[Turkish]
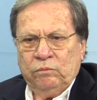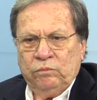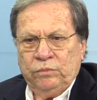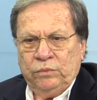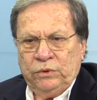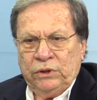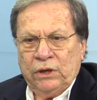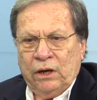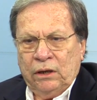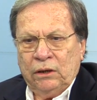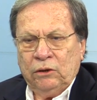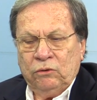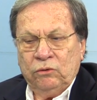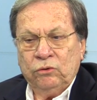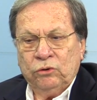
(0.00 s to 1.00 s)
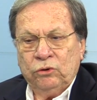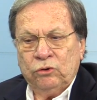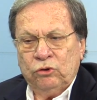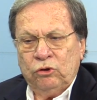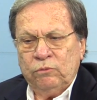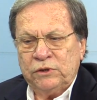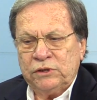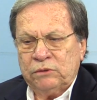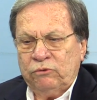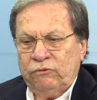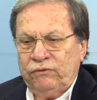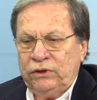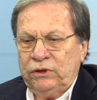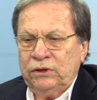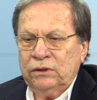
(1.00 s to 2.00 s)
yani ürküttü bizi bu
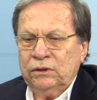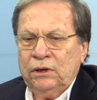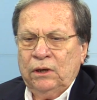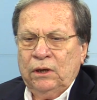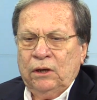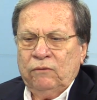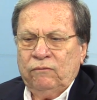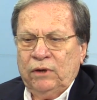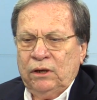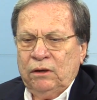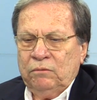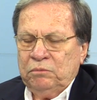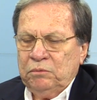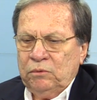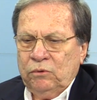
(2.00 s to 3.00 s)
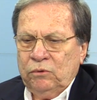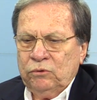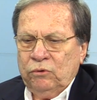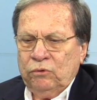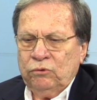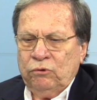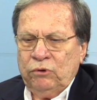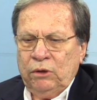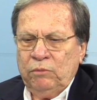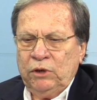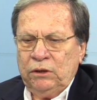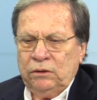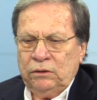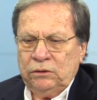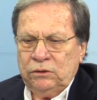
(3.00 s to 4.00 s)
fikir ve o, o
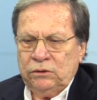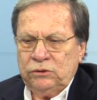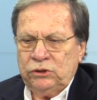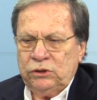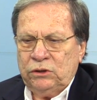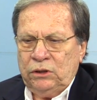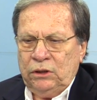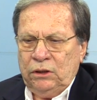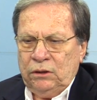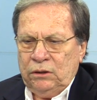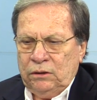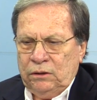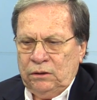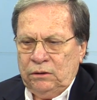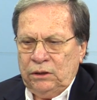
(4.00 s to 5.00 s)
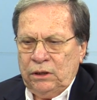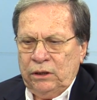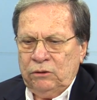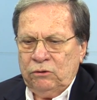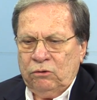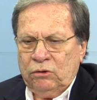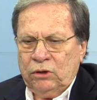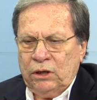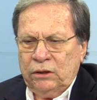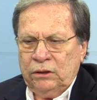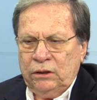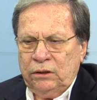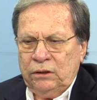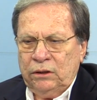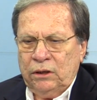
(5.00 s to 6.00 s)
dönemin ciddi e, yayın
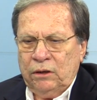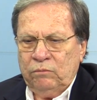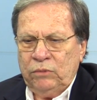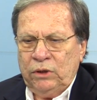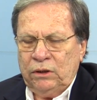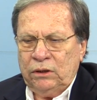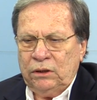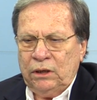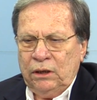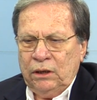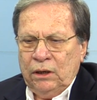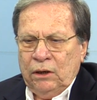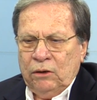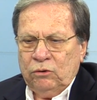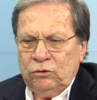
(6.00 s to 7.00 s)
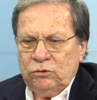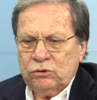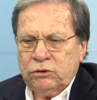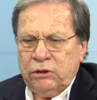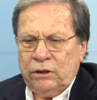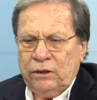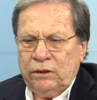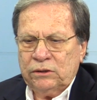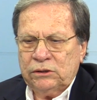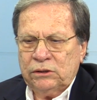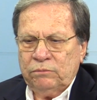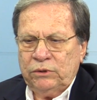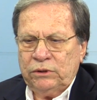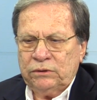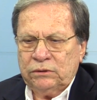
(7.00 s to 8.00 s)
organlarından birinde
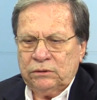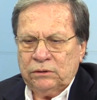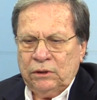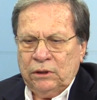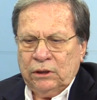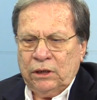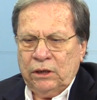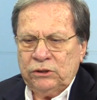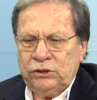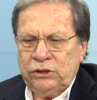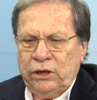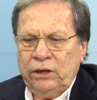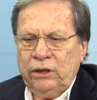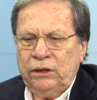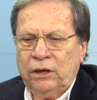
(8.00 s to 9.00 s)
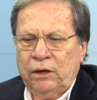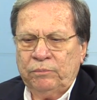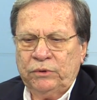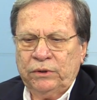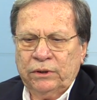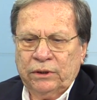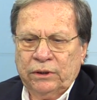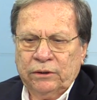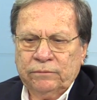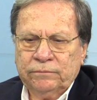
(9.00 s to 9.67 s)
uluslararası bir kaç yayın yaptık.